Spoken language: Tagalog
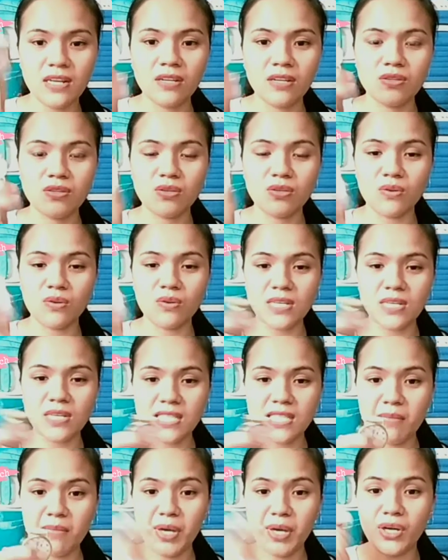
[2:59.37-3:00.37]
Gusto ko kasi
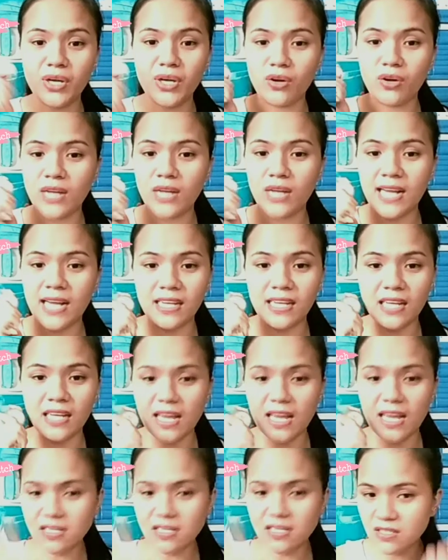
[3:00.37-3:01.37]
meron ako laging
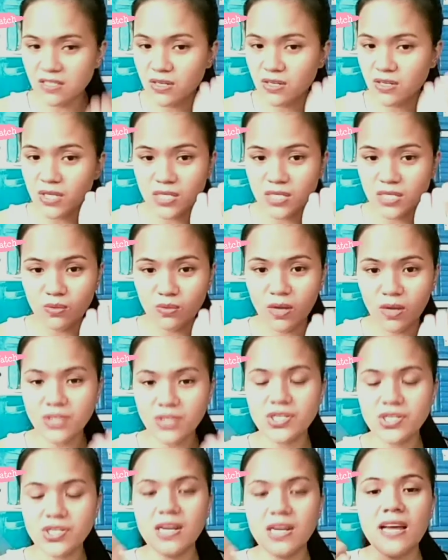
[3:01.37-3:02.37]
extra
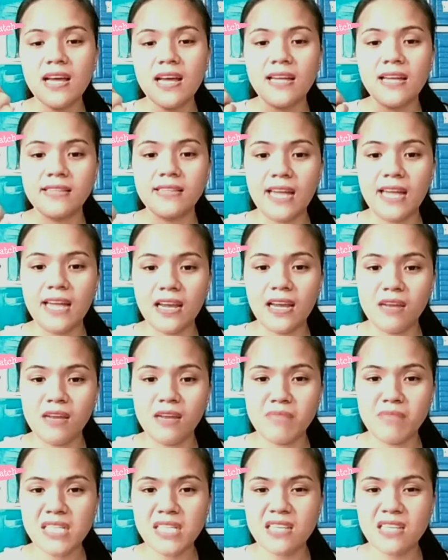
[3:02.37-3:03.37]
wristwatch dahil
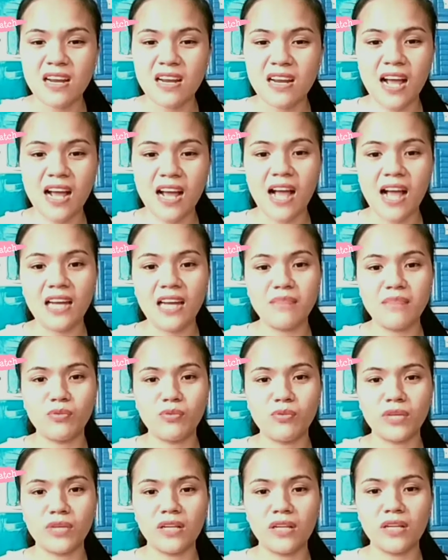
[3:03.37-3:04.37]
minsan
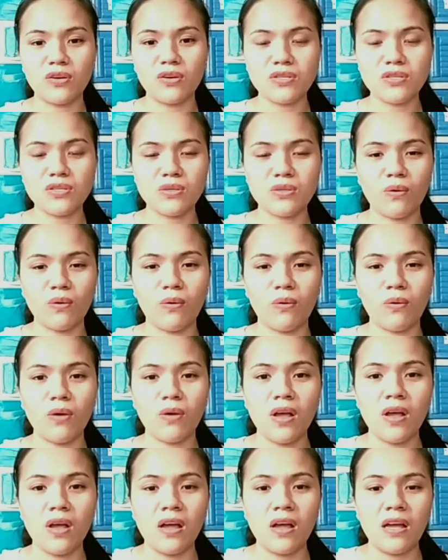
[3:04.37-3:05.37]
nakakalimutan ko. So,
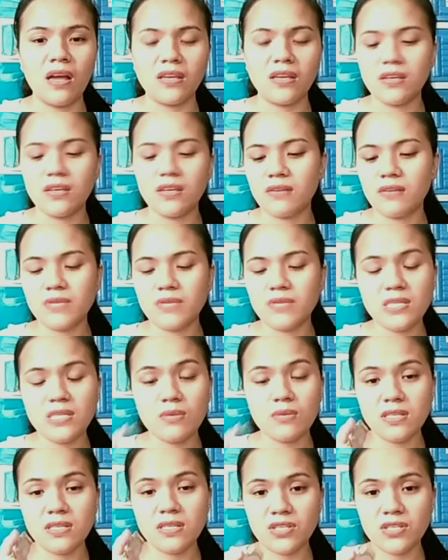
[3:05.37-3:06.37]

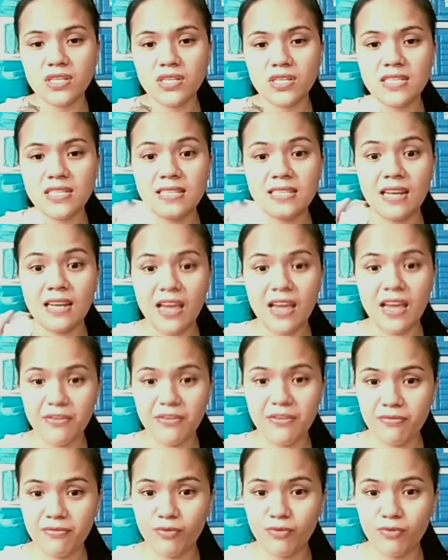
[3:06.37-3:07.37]
wristwatch is a life
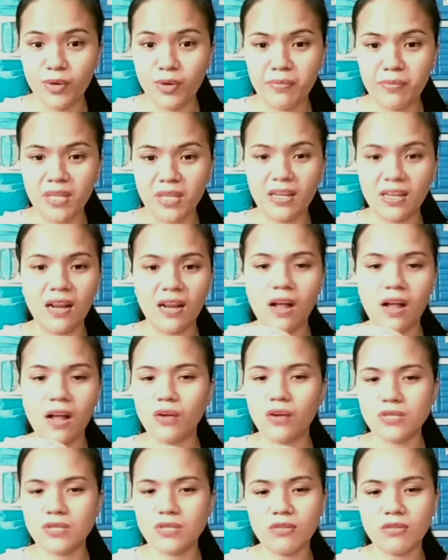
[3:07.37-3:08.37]
for me. Talagang
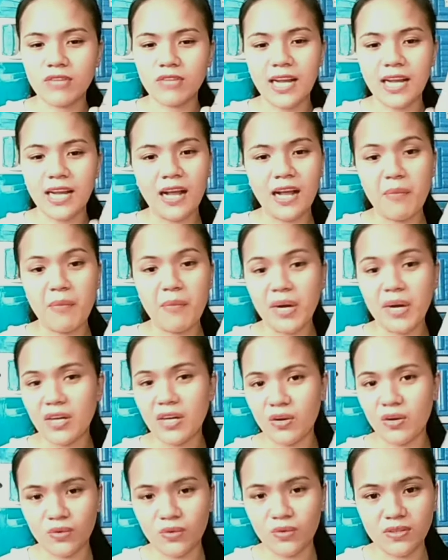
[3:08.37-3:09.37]
gusto ko talaga
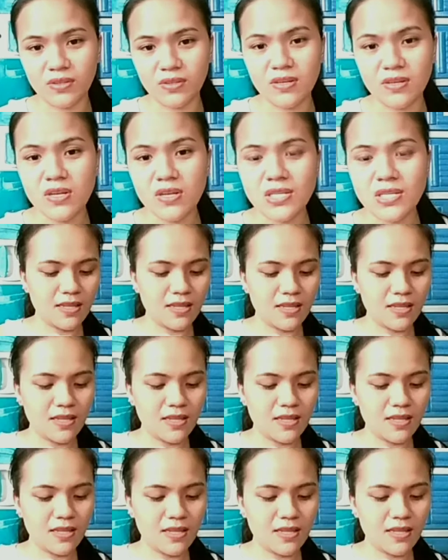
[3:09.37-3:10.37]
meron akong so,
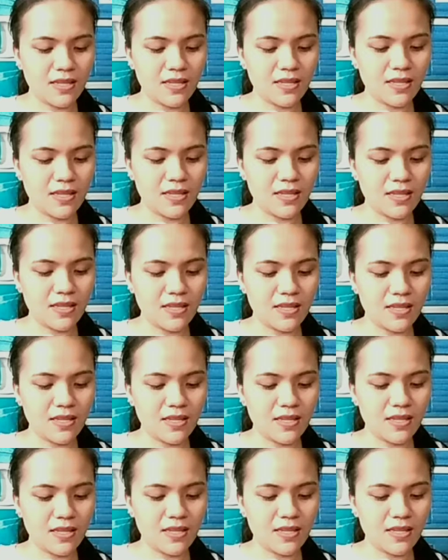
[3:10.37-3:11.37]
wristwatch kahit
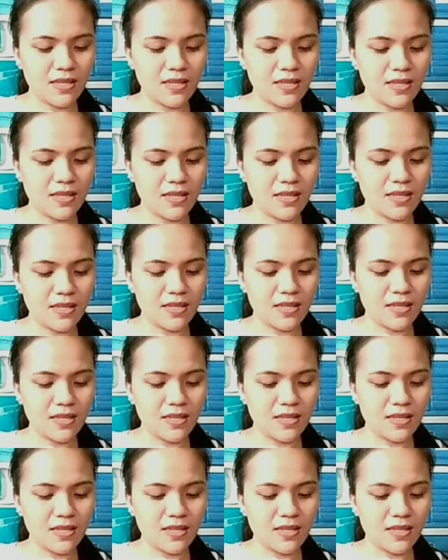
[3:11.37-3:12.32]
saan ako magpunta.